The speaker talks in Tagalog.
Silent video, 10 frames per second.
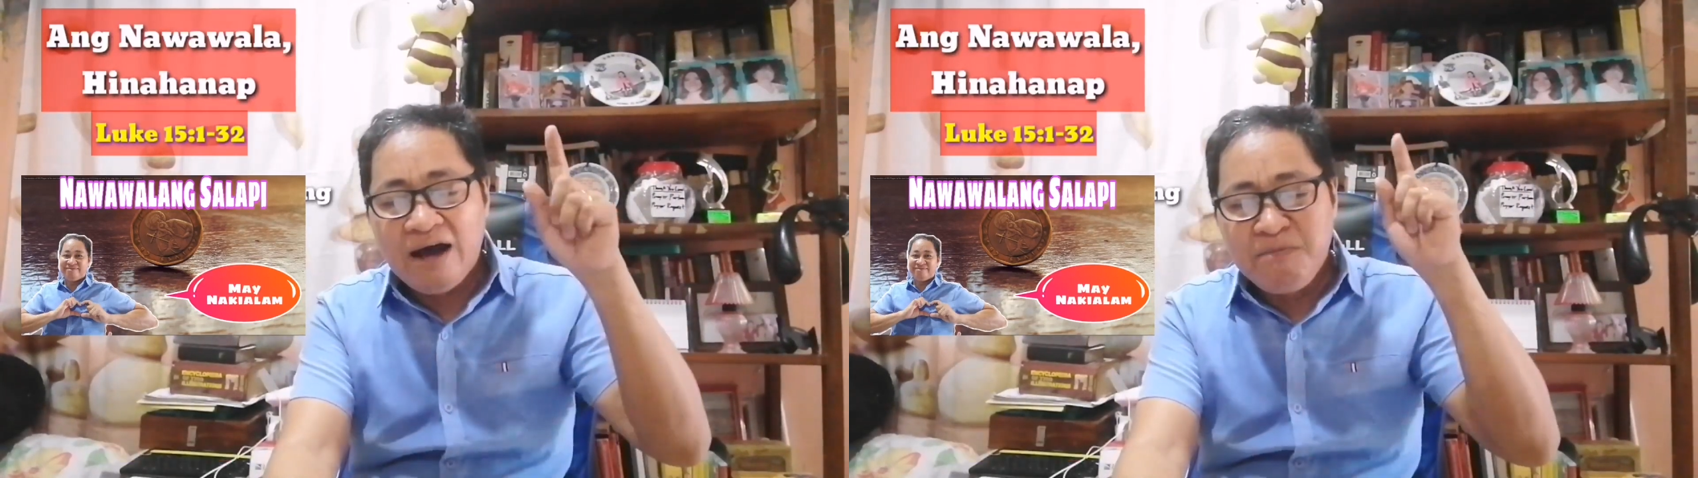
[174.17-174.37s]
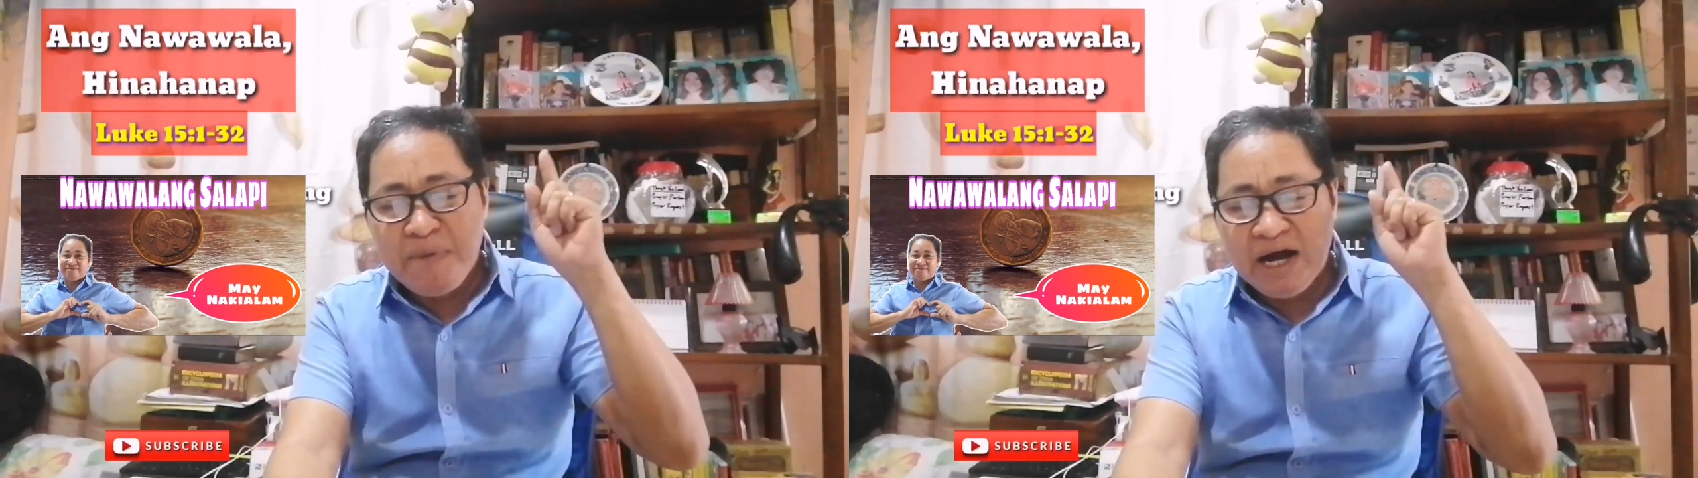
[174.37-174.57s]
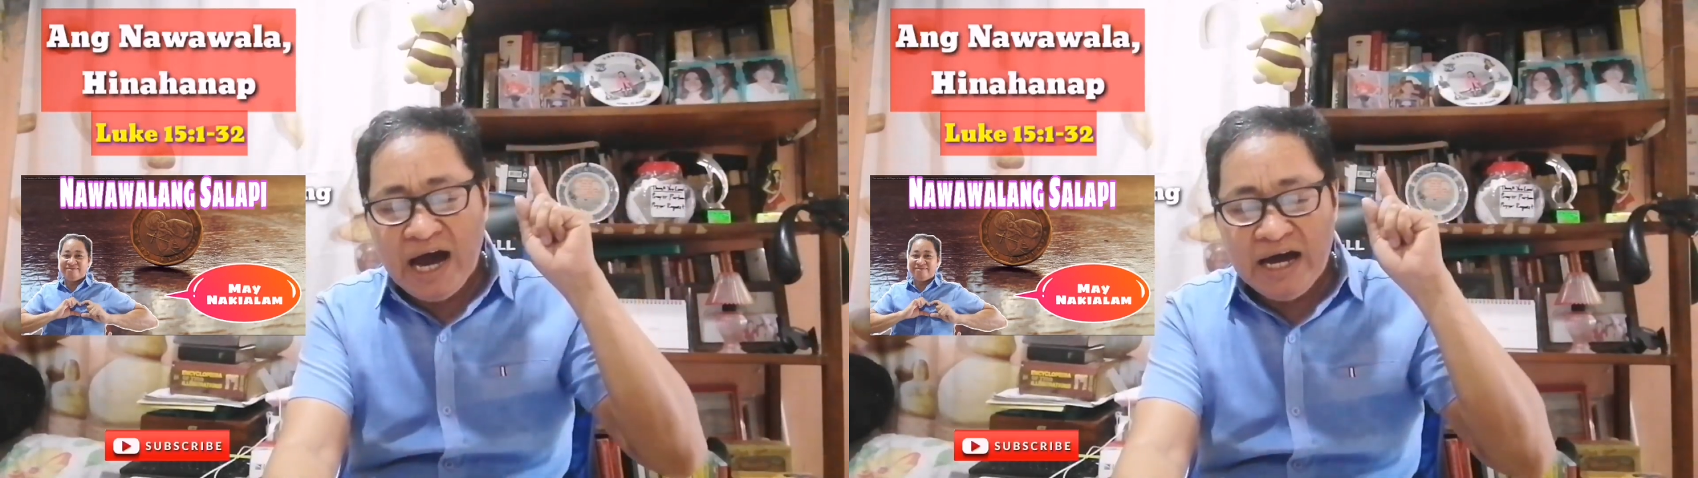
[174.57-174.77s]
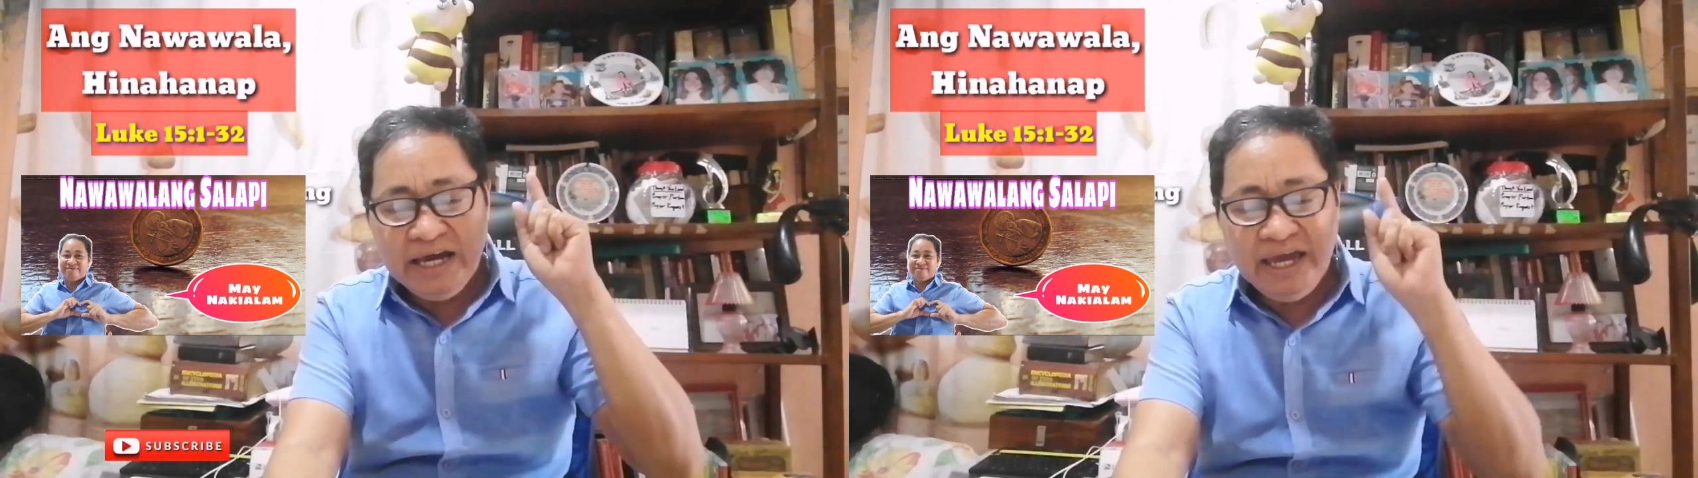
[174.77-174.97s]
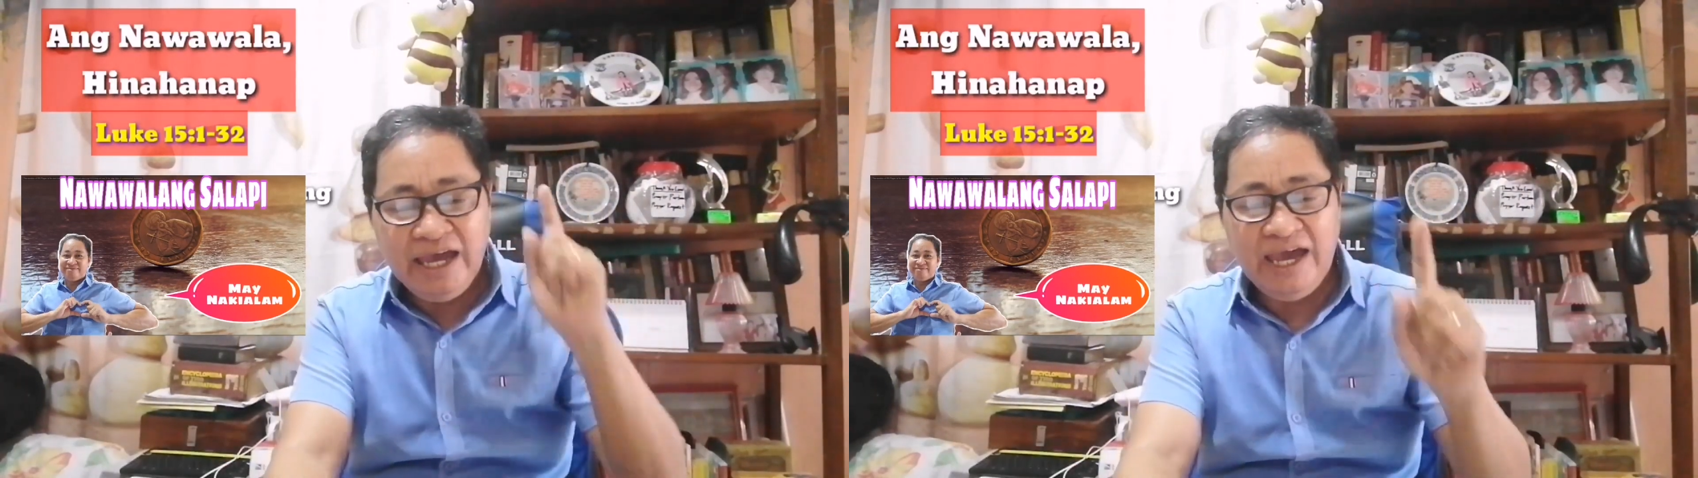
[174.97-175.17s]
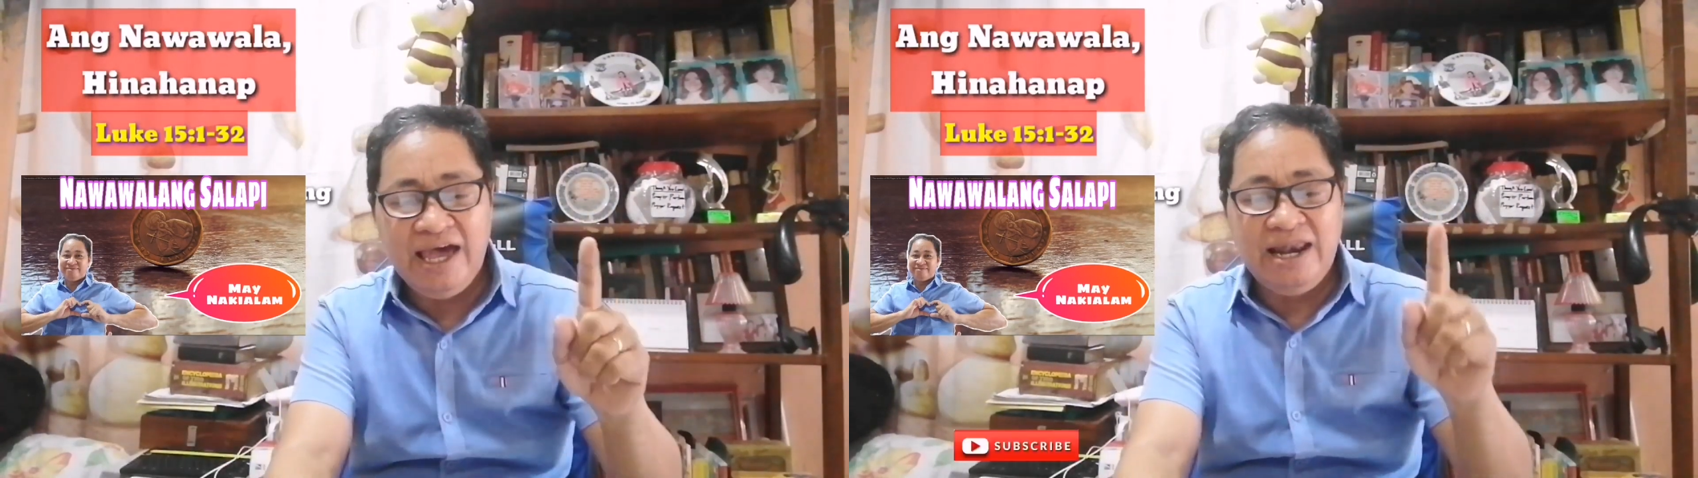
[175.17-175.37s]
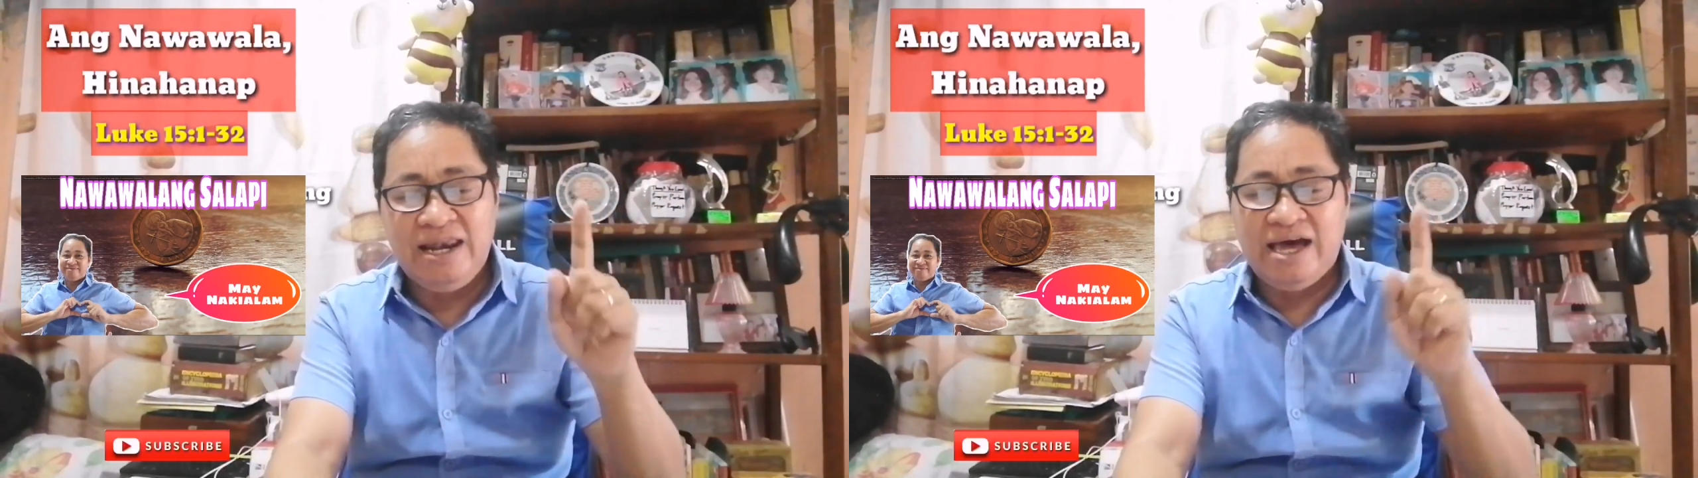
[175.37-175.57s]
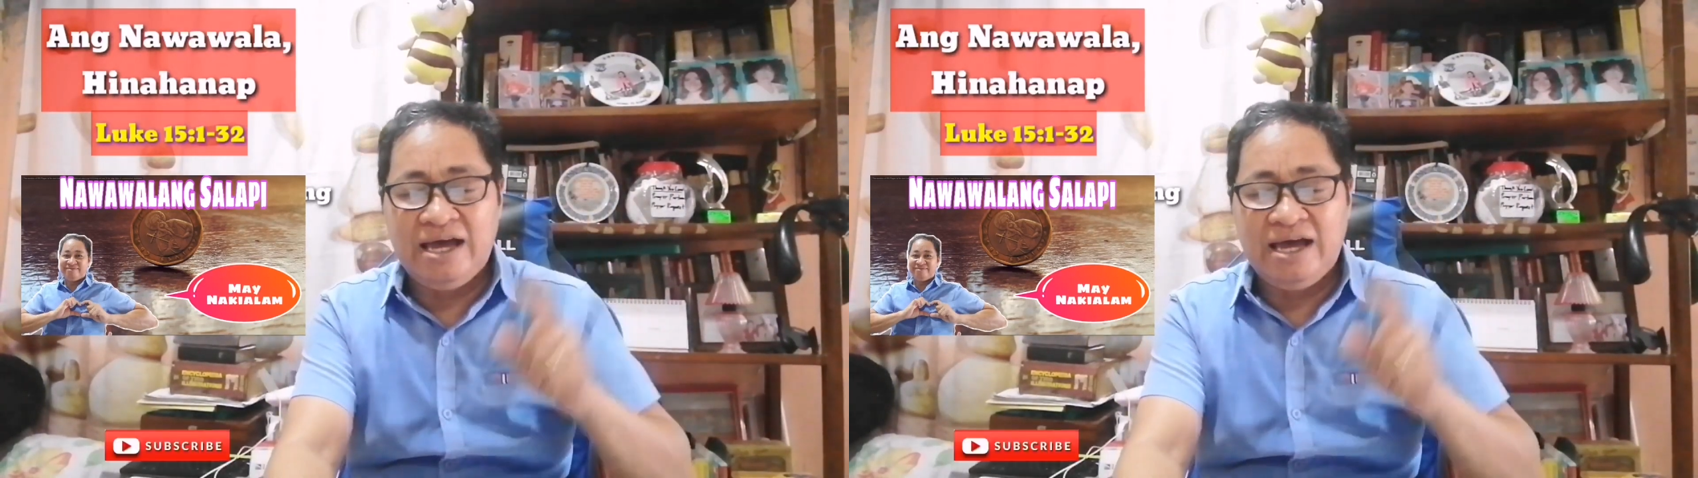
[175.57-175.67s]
ang mga anghel